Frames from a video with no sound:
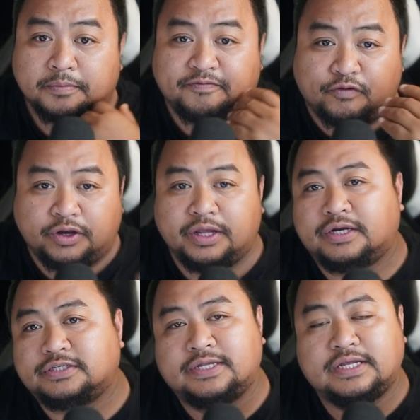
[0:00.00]
40
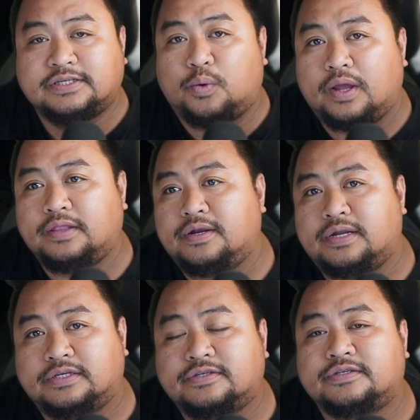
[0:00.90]
years nila sa
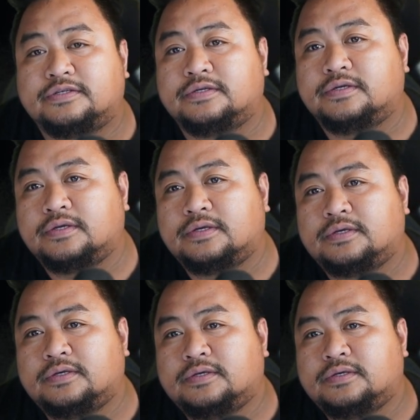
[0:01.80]
wilderness
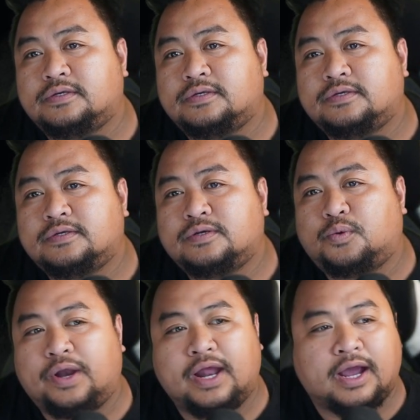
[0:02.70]

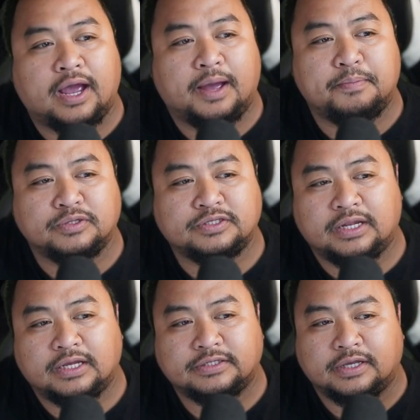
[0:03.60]
wala kaabot
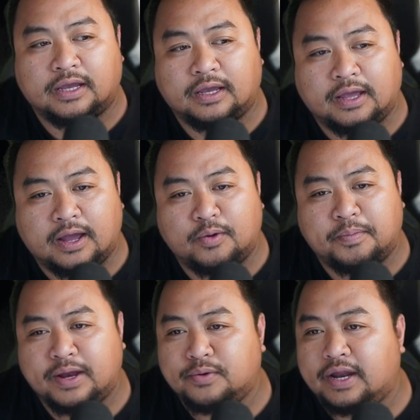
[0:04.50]
sila sa ang
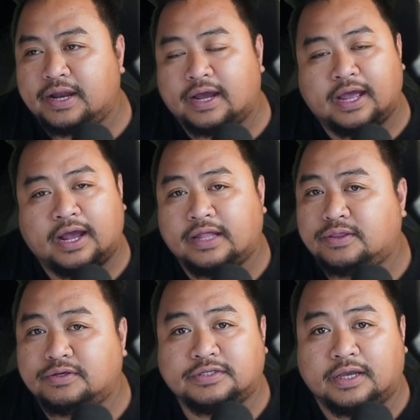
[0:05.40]
uban wala
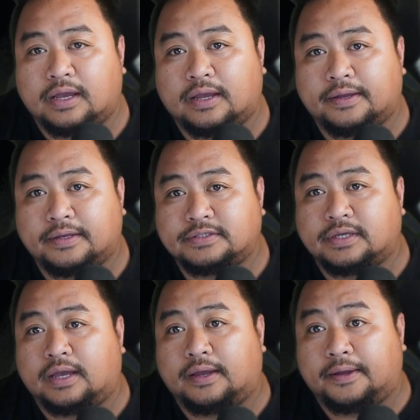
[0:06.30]
nakangadto sa sa
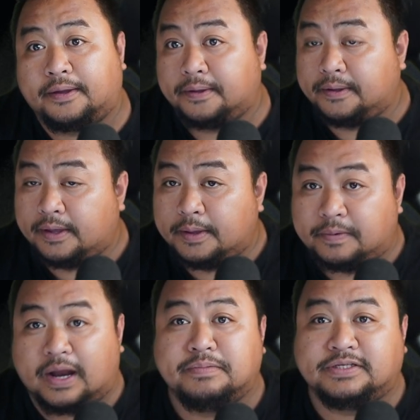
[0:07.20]

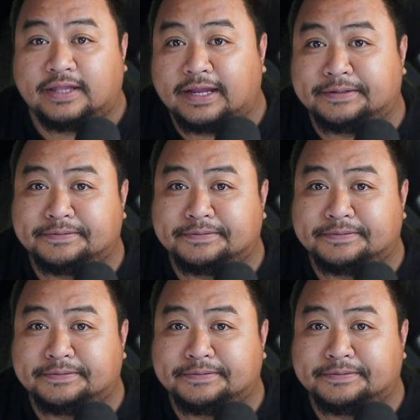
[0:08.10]
promised land